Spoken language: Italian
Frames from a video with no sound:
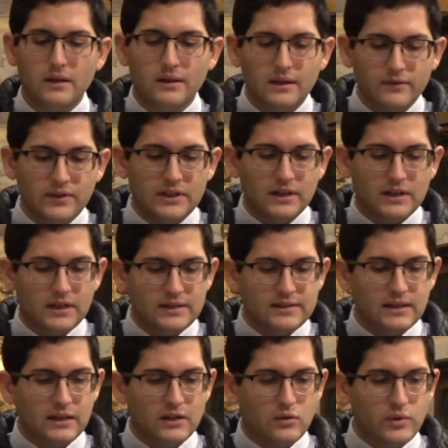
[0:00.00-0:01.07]
La vita
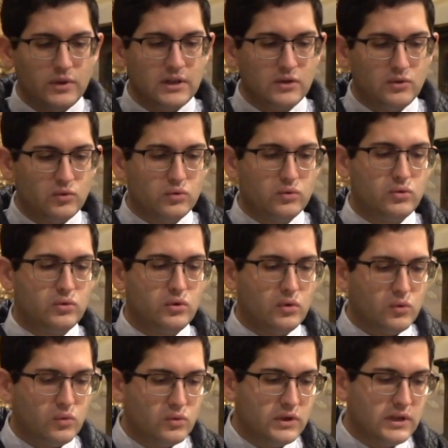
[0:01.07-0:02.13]
cristiana quindi è tutto
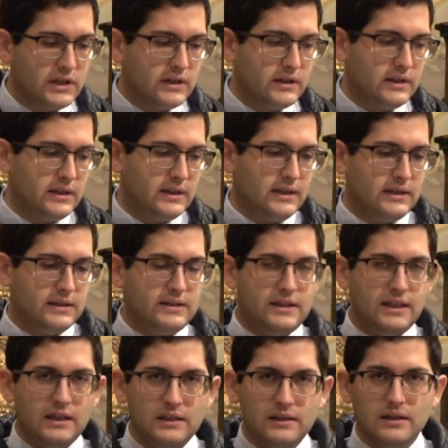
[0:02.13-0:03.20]
un
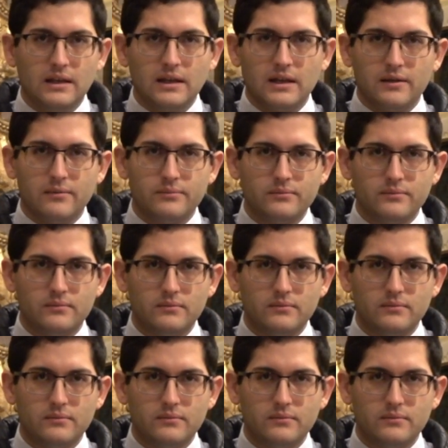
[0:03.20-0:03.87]
tendere